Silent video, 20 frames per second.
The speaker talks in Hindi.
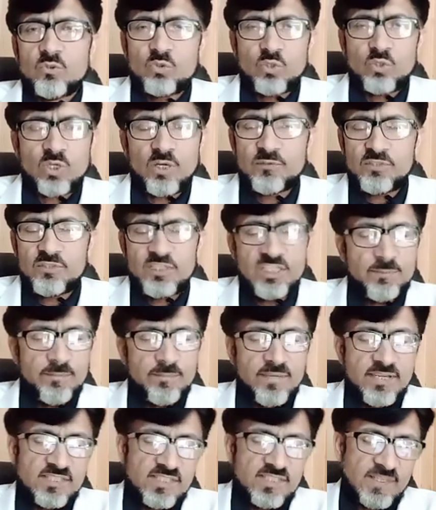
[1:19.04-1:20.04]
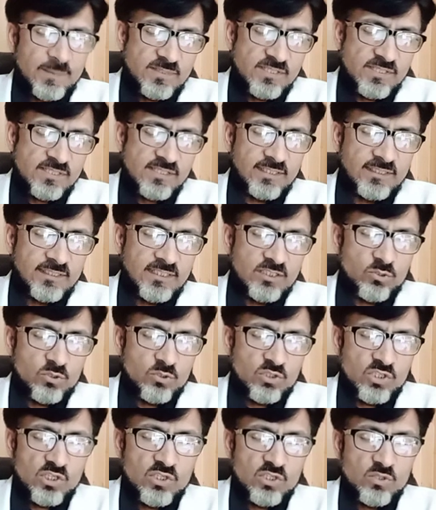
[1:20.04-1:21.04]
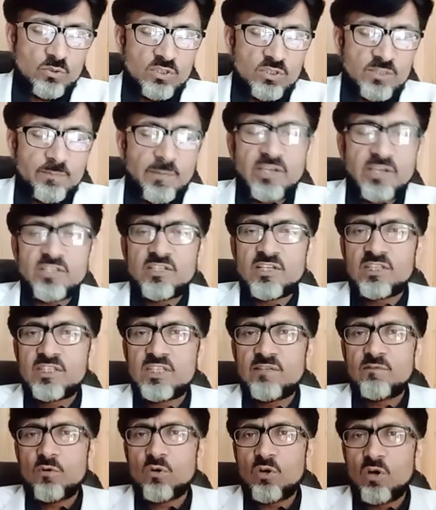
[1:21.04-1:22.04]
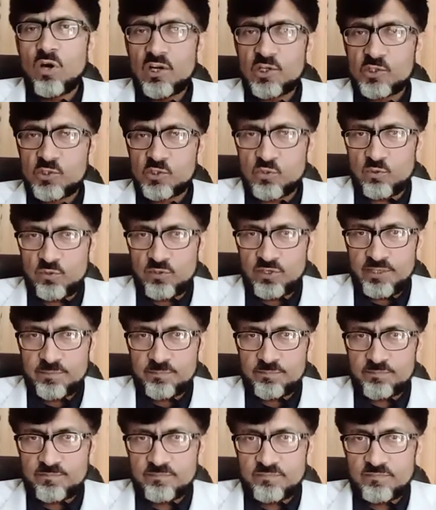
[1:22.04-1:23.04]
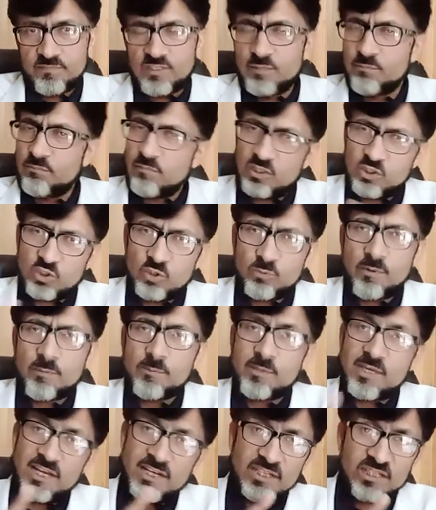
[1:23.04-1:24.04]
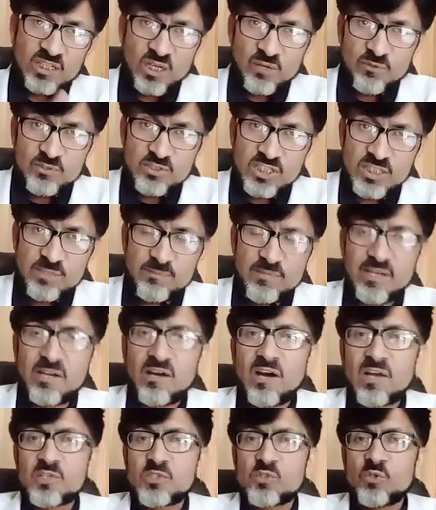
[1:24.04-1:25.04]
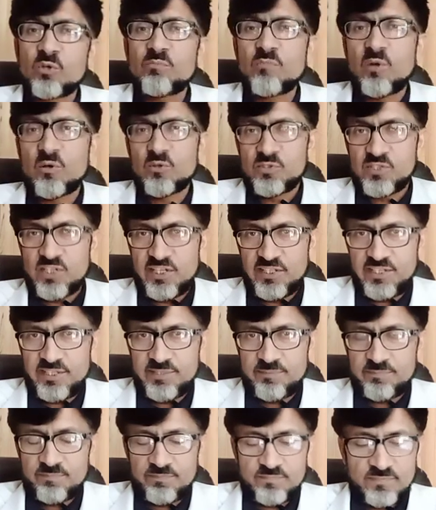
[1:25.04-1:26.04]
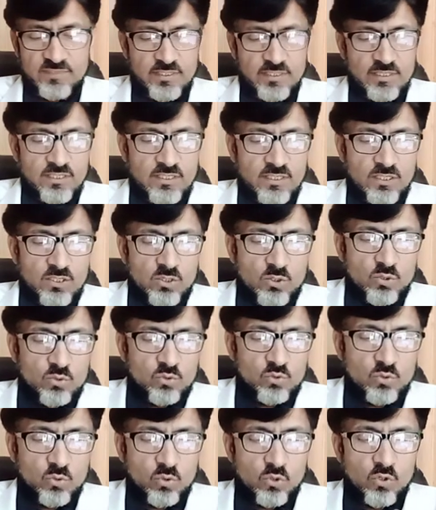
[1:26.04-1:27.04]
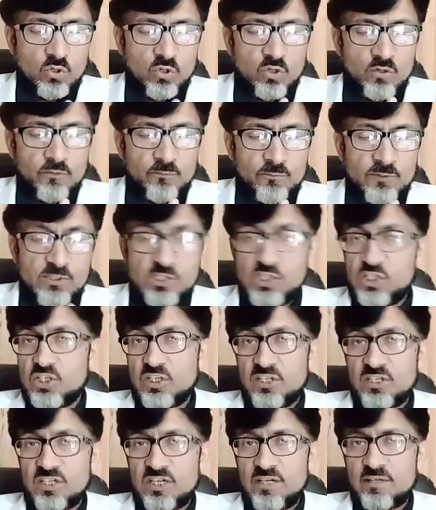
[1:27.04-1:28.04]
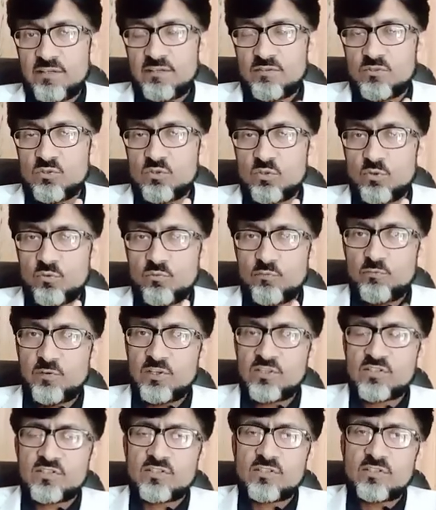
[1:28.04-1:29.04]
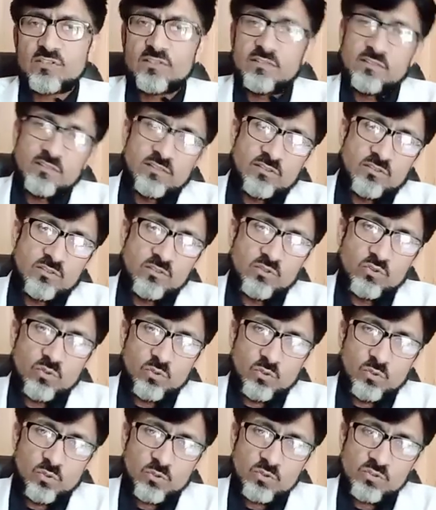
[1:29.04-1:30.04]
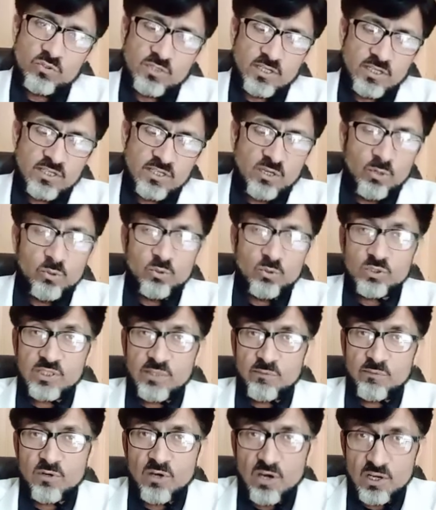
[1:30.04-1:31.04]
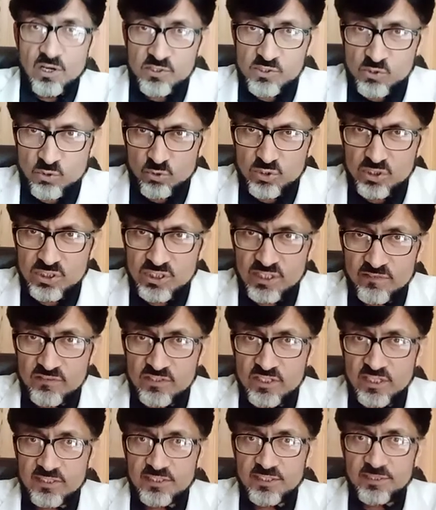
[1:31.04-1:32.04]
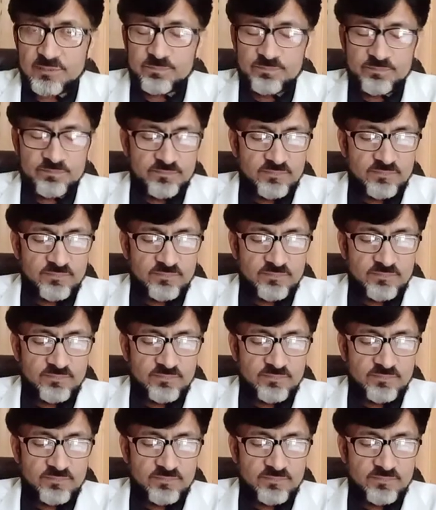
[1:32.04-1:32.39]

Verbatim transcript: तो खातन में सबसे ज़्यादा जो चीज़ होती पाई जाती है वो गाल स्टोन है मर्दों में मेरा लेकिन खातन में गाल स्टोन बहुत ज़्यादा है तो फिज़िशन का जो फर्स्ट जो उसका डाउट होता है वो गॉल स्टोन की तरफ जाता है